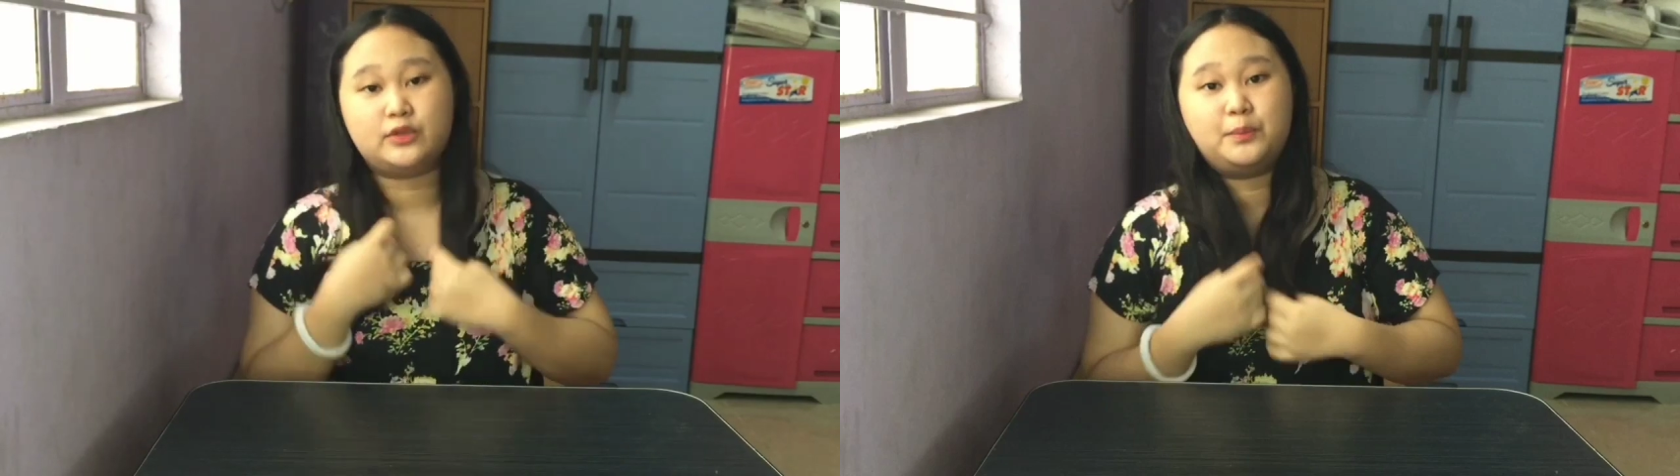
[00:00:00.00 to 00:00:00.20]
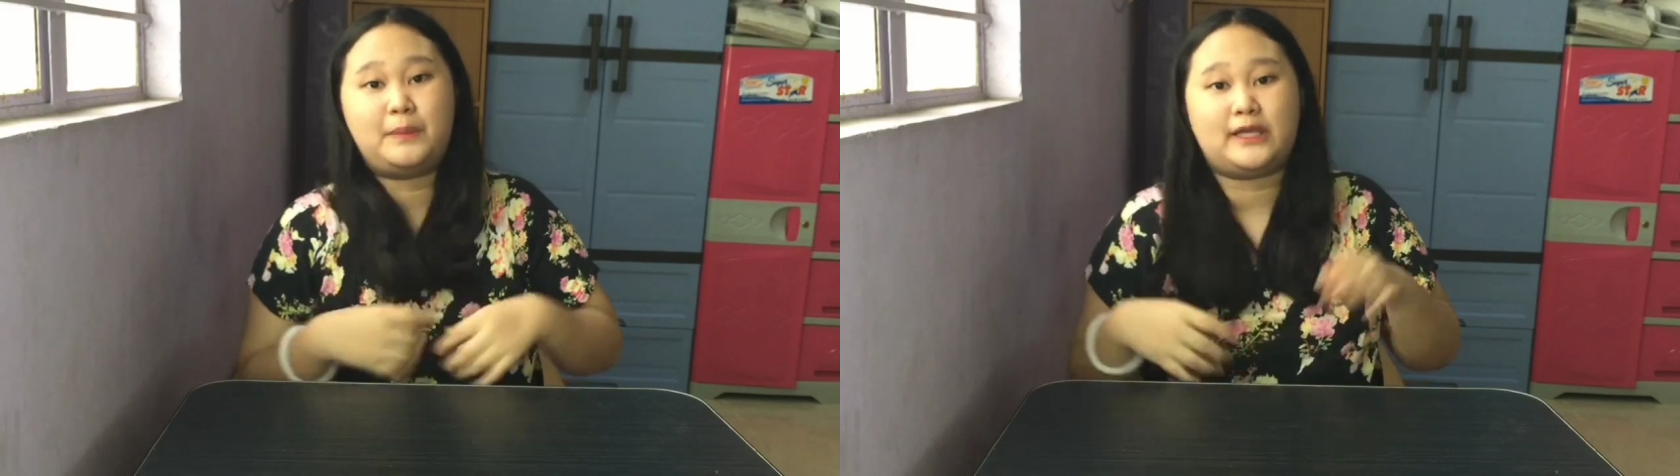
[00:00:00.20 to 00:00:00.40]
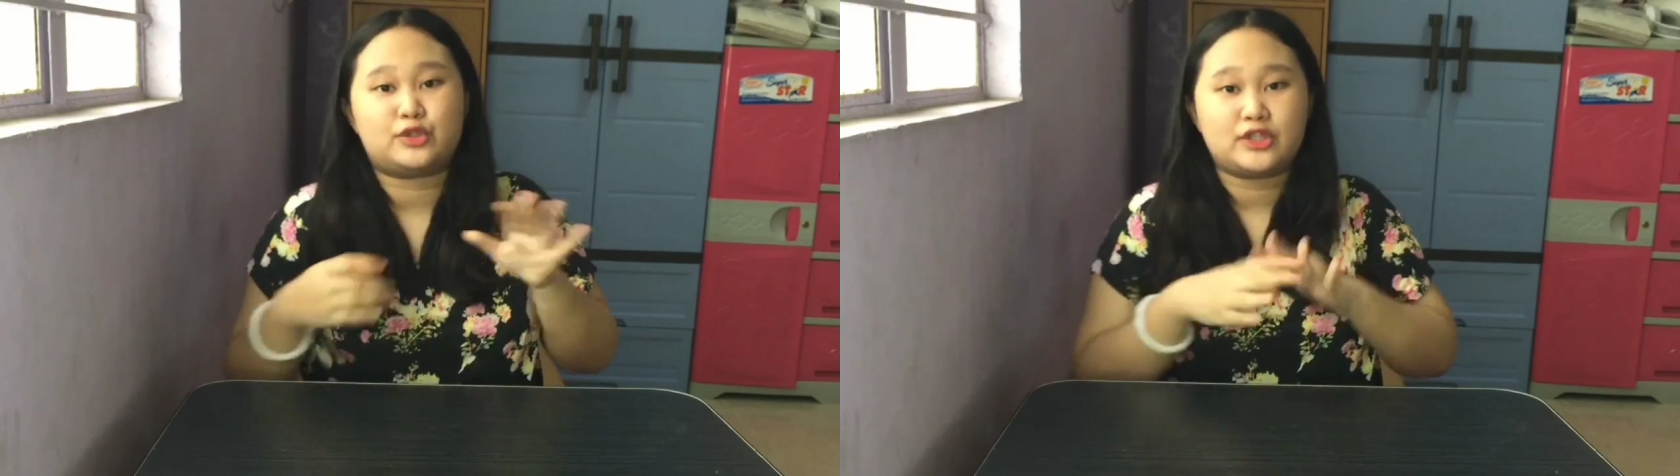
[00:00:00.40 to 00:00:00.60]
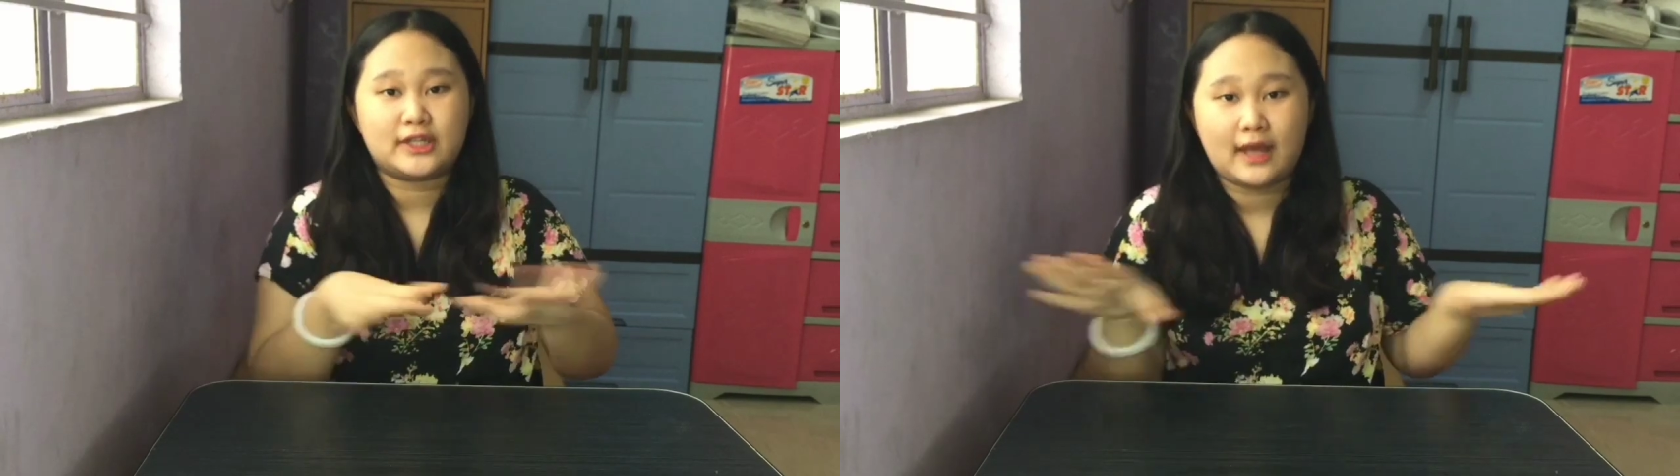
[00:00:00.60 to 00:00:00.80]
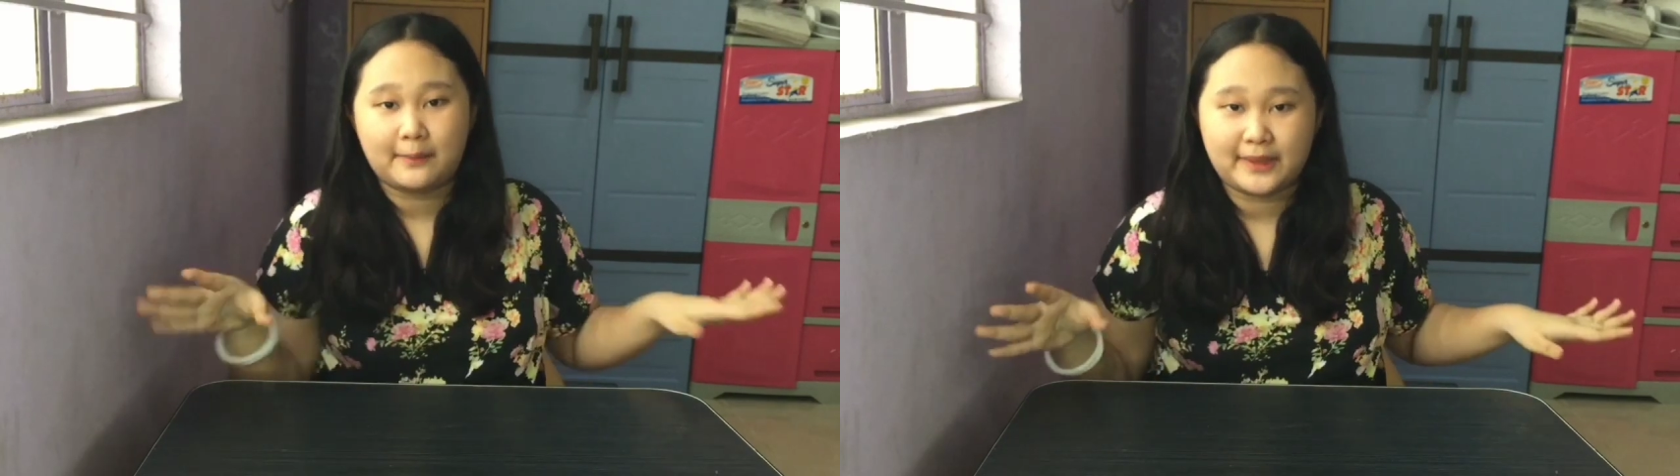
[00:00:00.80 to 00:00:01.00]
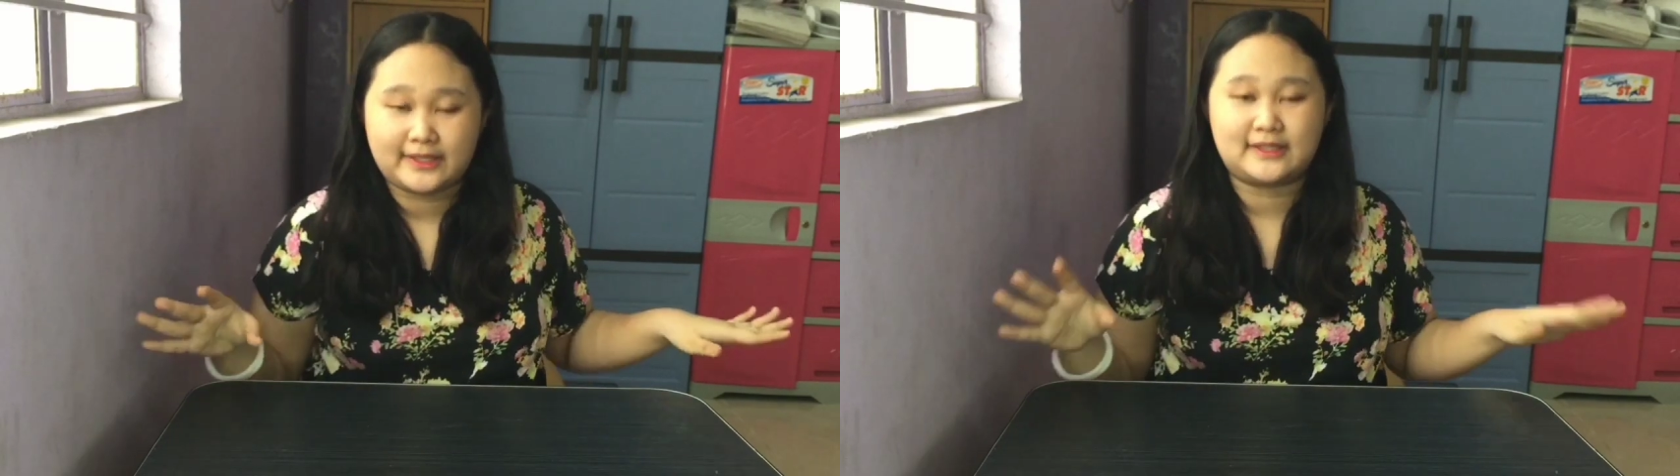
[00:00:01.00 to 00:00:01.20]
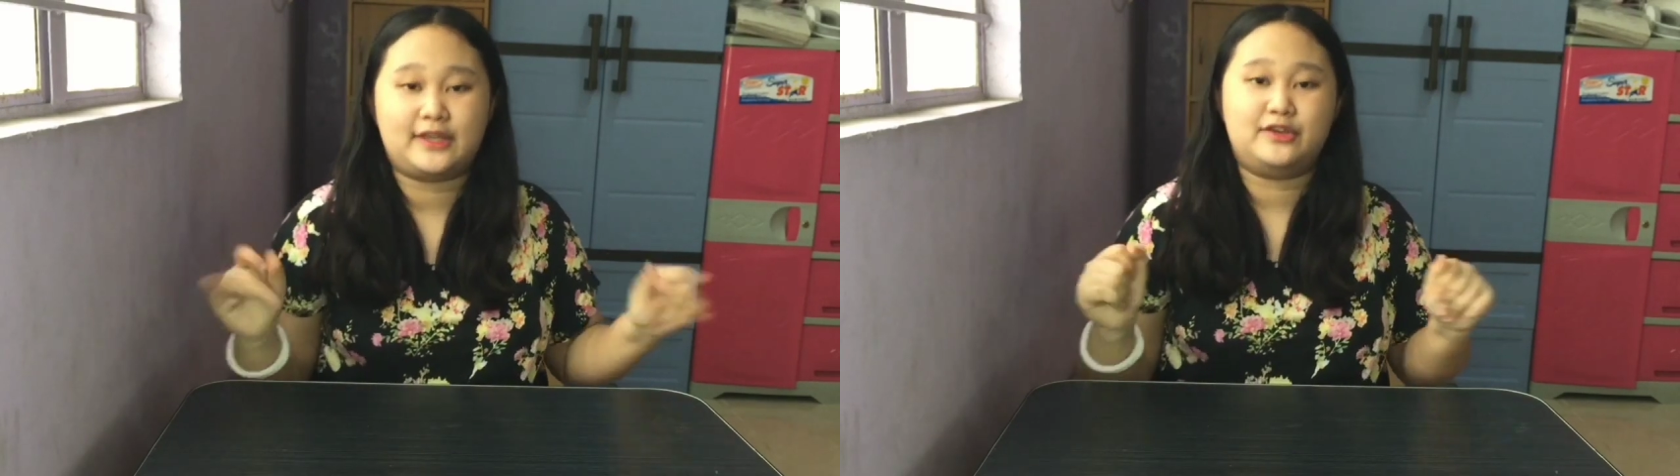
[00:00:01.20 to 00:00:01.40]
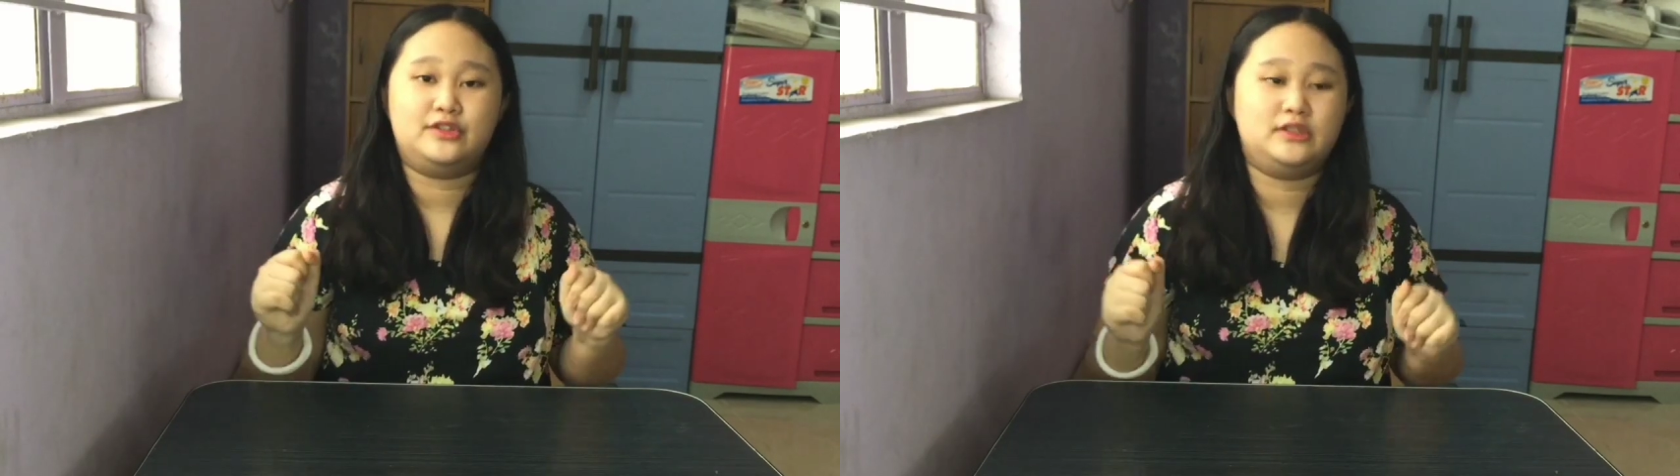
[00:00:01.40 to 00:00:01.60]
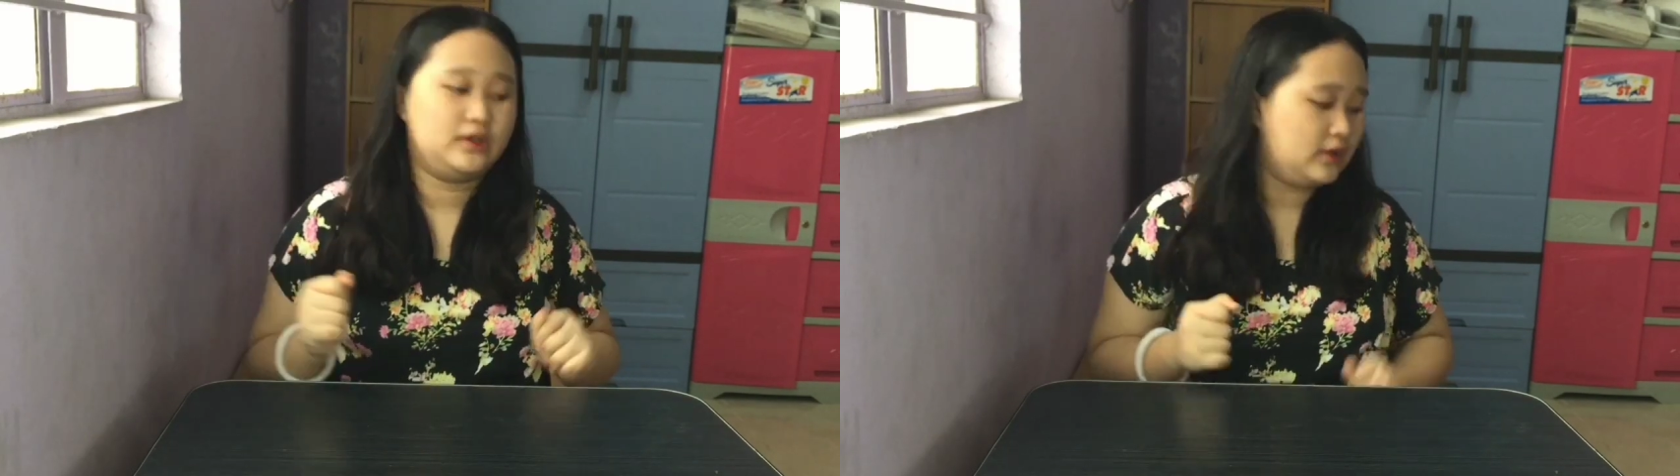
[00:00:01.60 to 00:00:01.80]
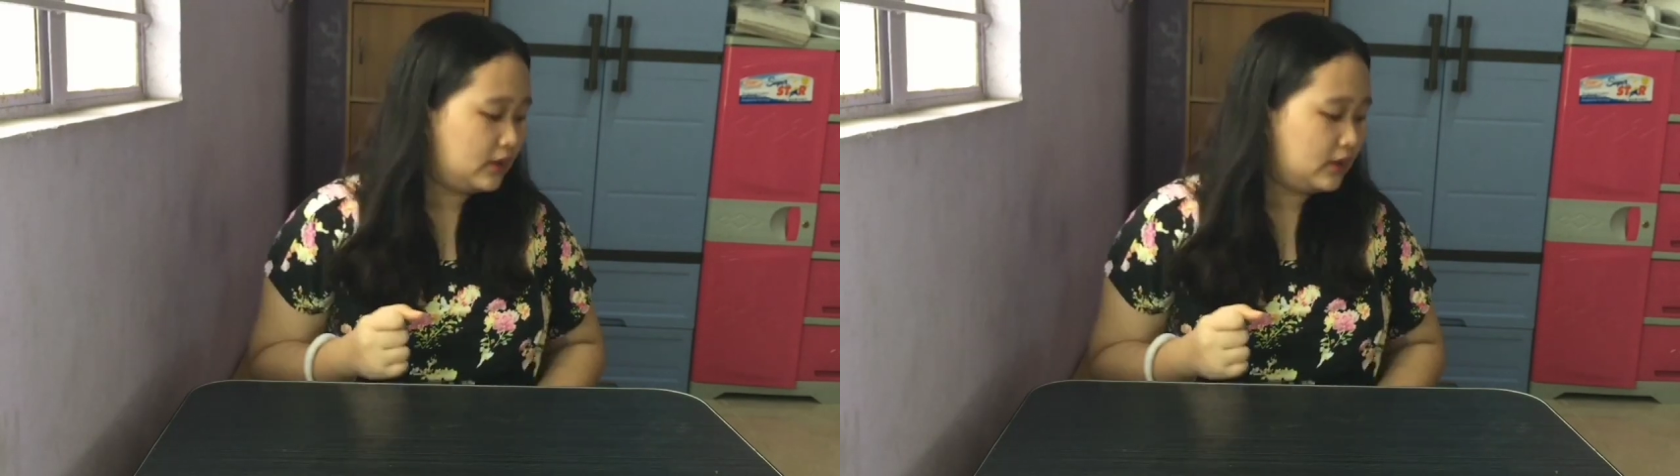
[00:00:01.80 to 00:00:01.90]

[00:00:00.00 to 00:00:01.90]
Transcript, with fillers: Kinumpleto na namin. Ayun.